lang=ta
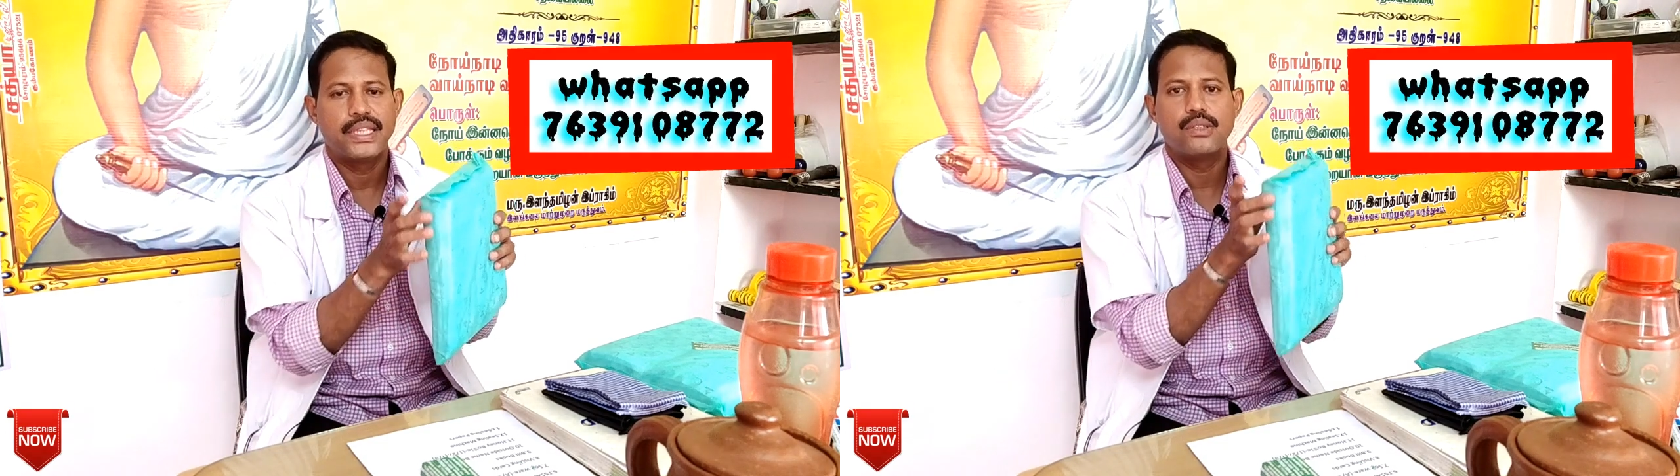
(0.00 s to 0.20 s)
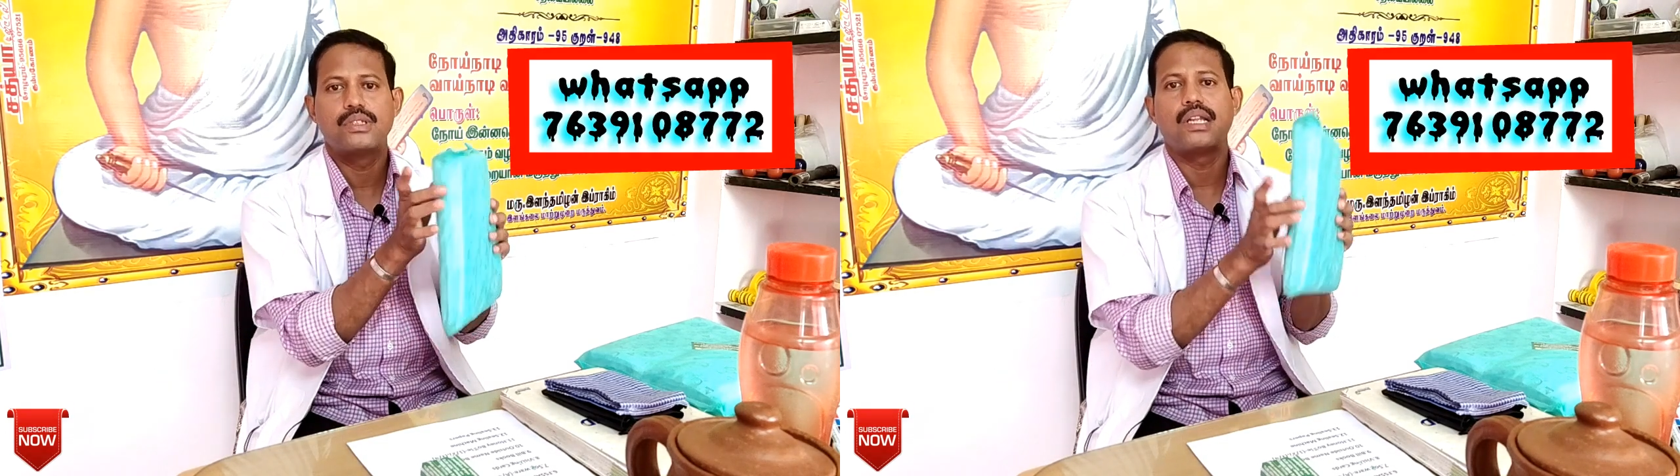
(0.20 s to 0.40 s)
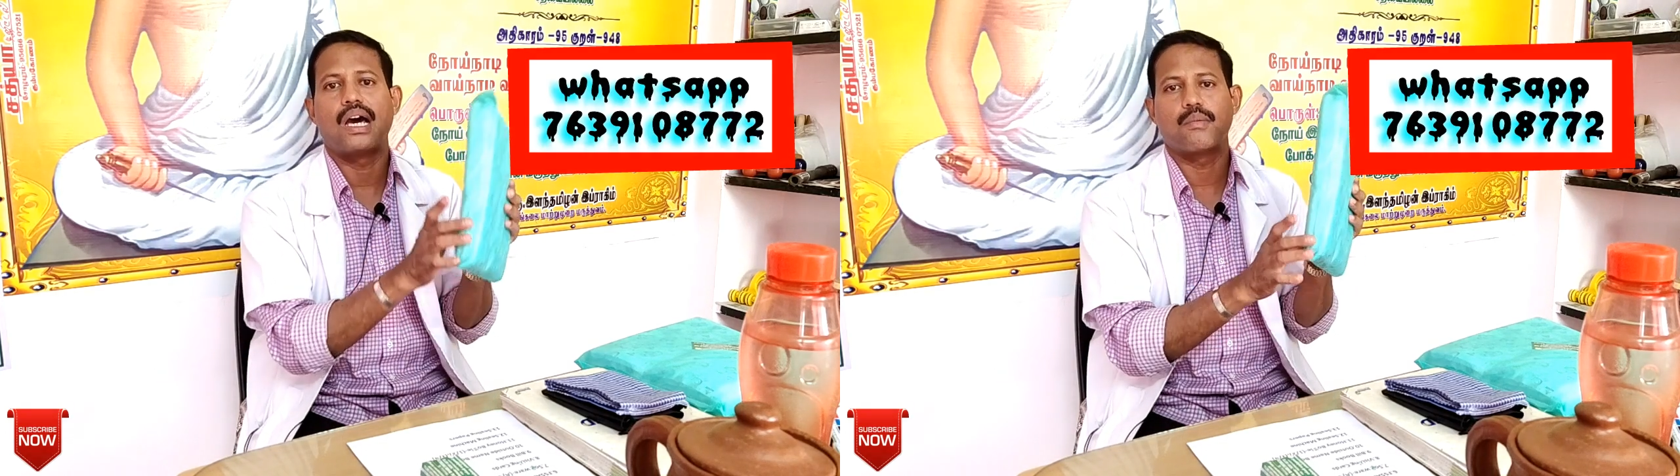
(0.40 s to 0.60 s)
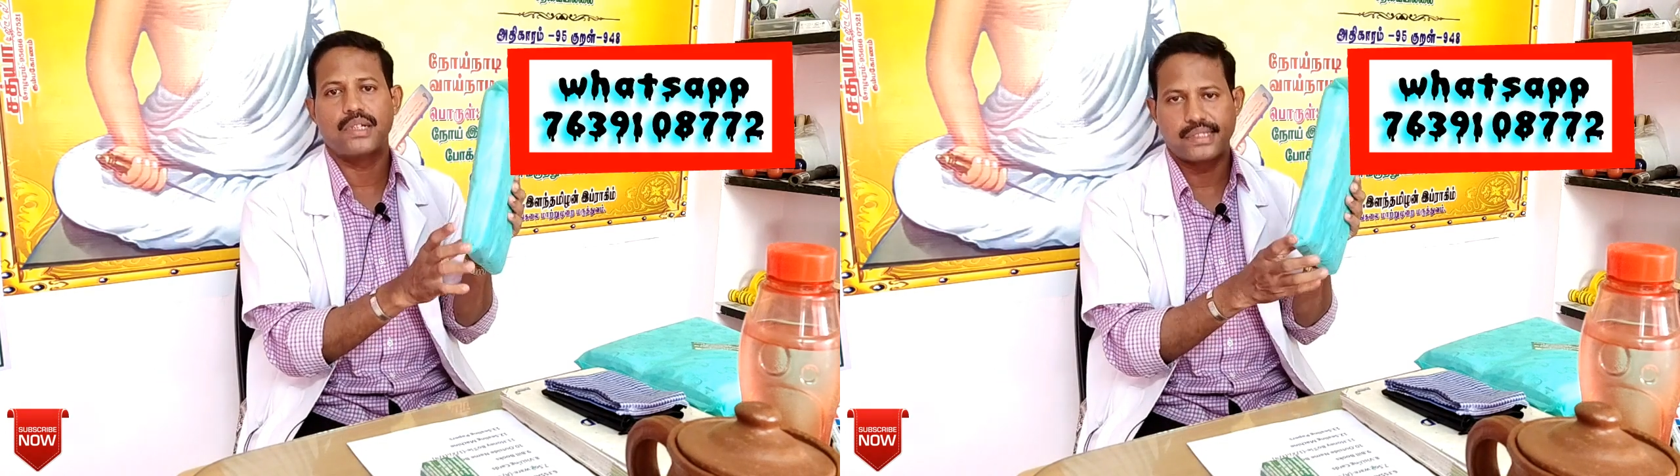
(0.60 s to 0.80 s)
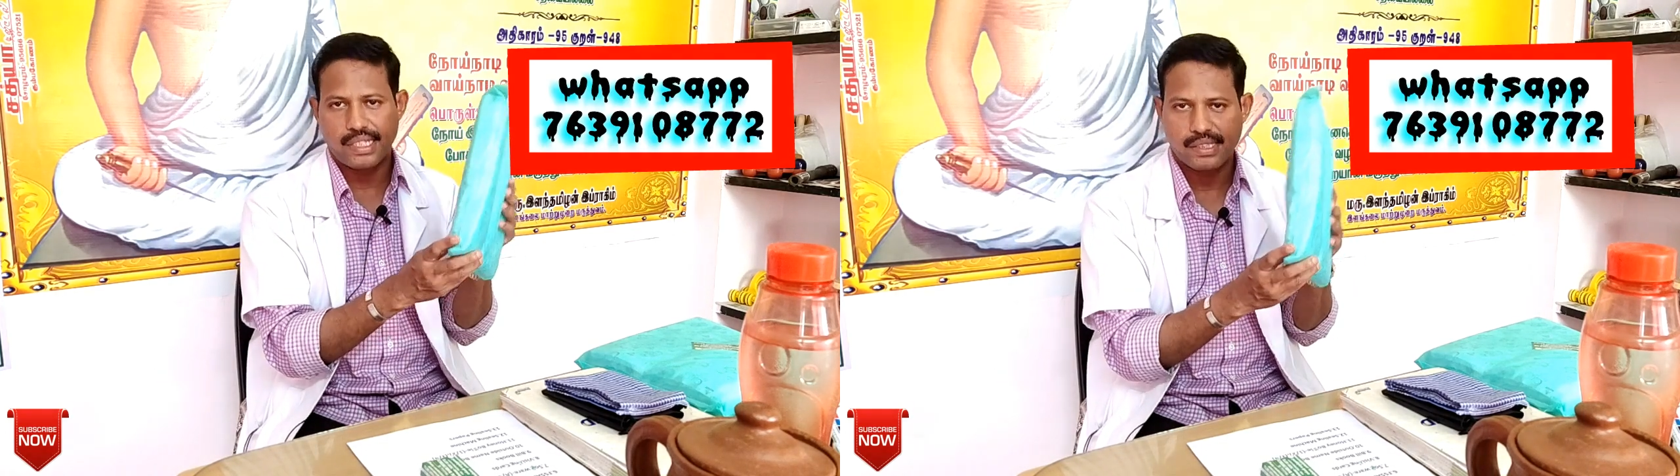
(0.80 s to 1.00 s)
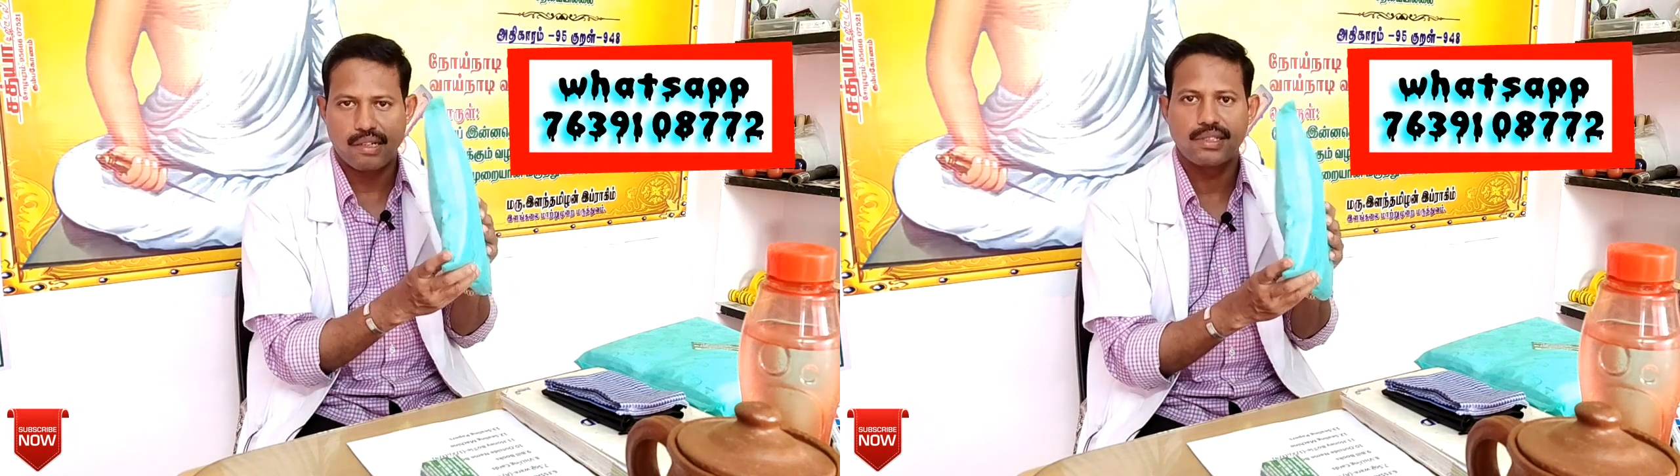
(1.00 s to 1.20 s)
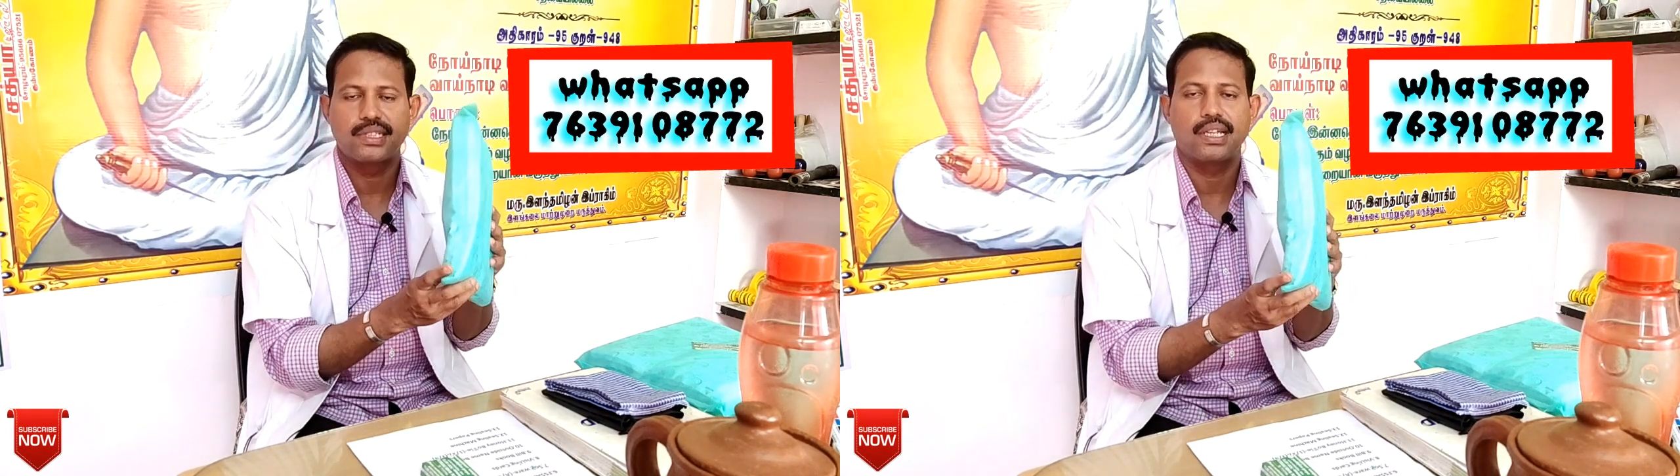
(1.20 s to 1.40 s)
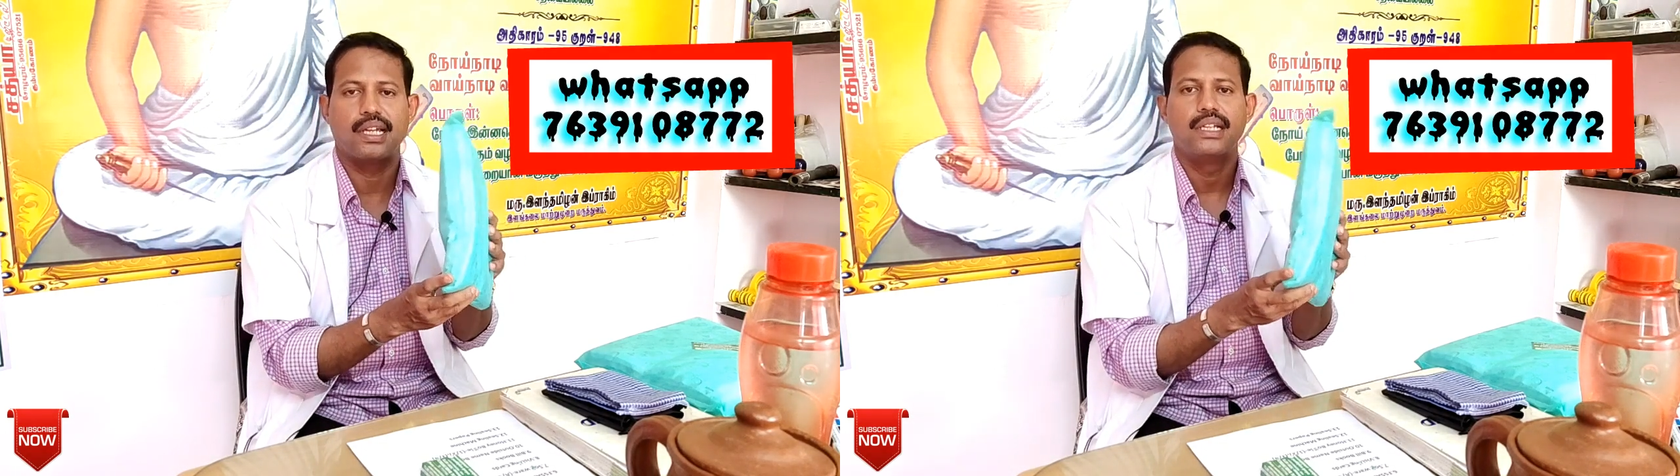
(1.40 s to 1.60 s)
இது வந்து நார்மல் சைஸாக நான்
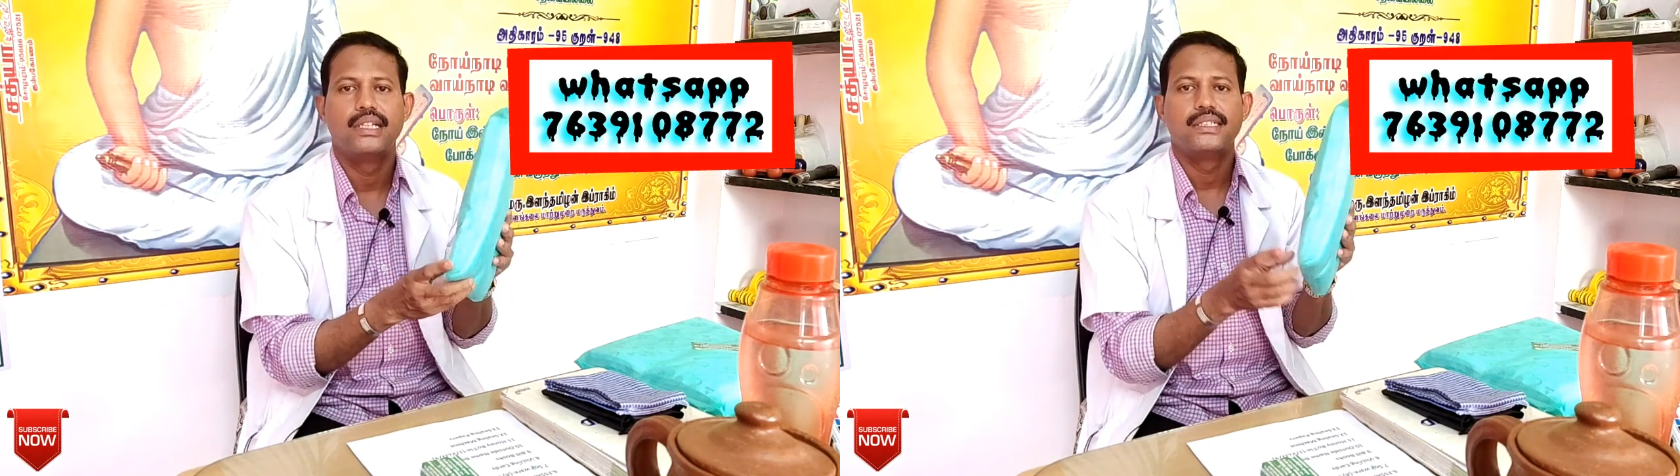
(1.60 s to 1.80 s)
வச்சுருக்கேன்